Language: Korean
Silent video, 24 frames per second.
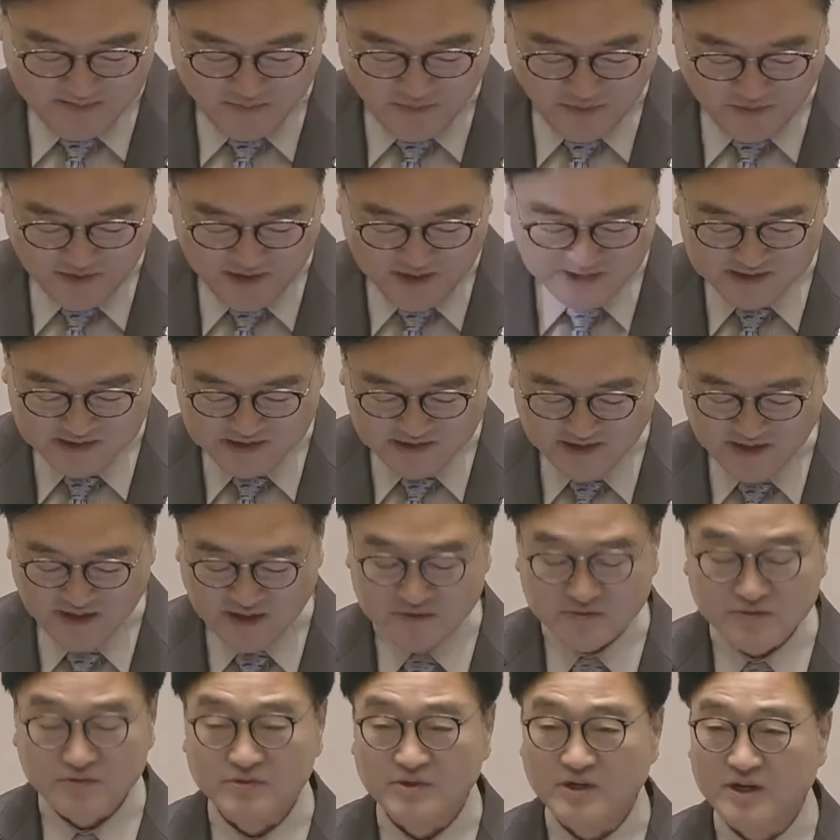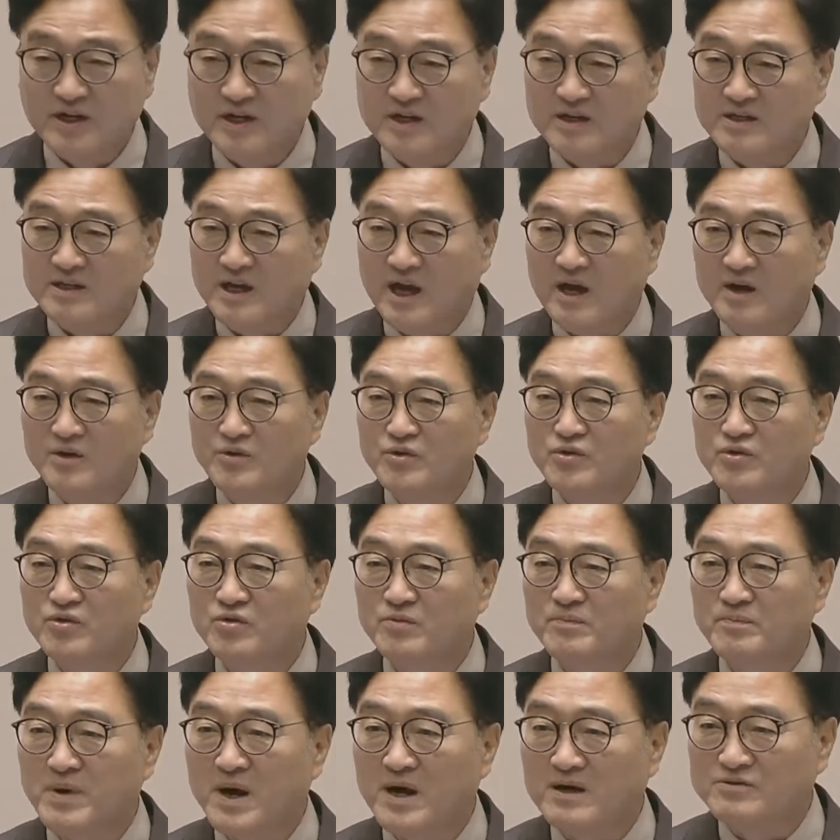본회의 진행 중에
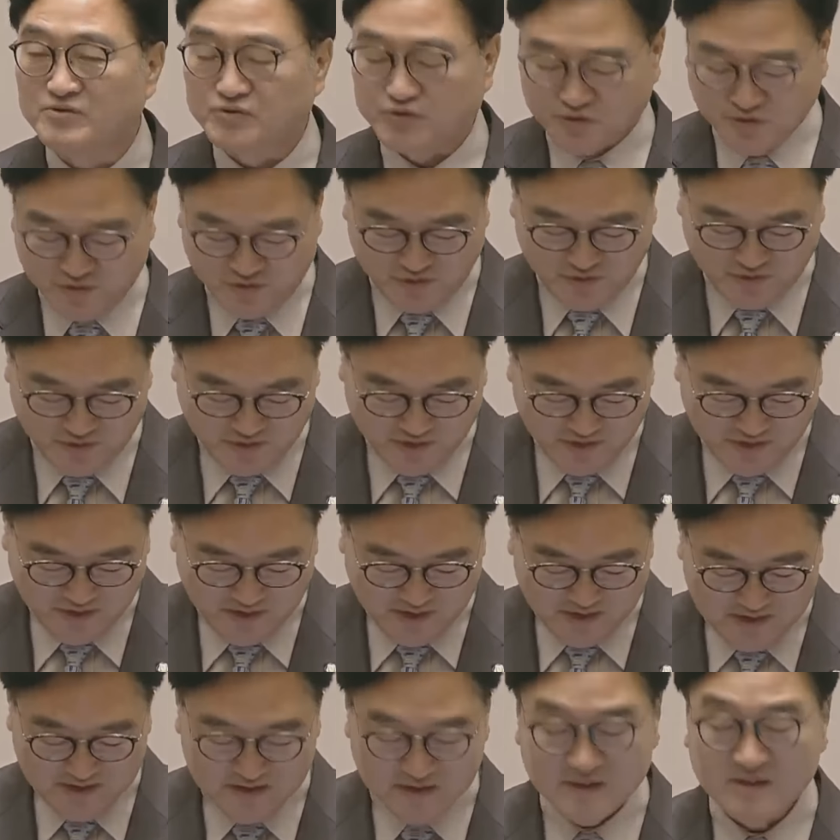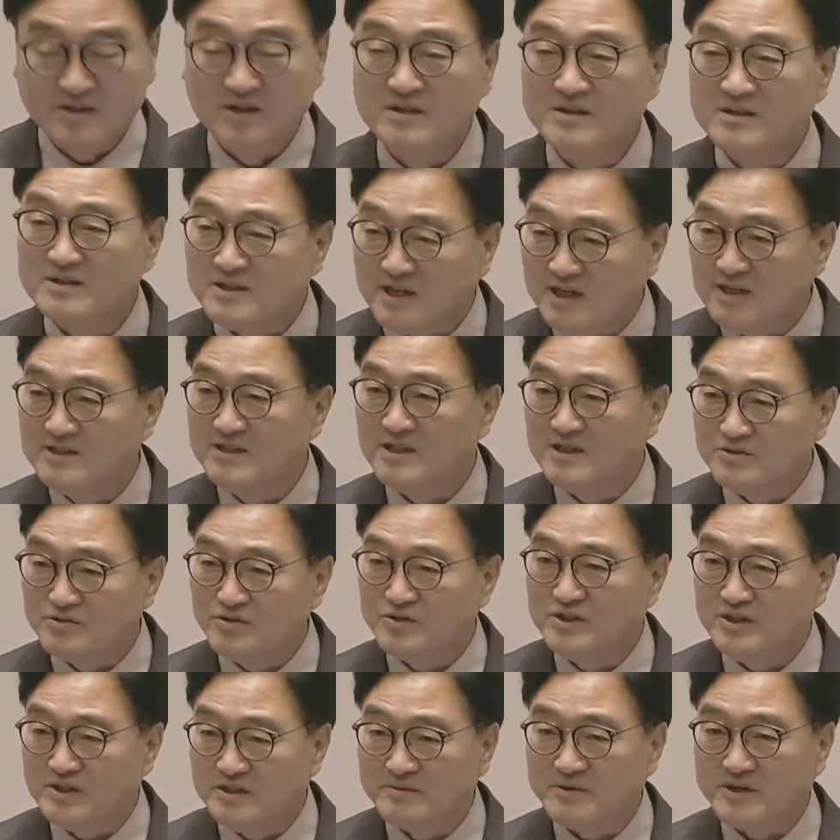야유, 박수 이거는 자제해
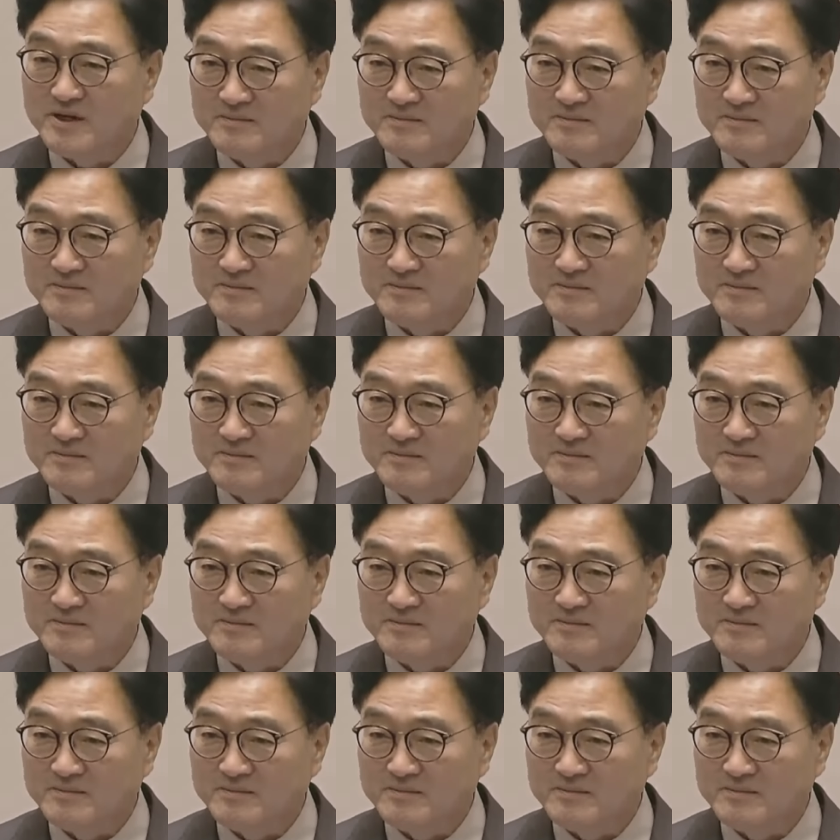주시기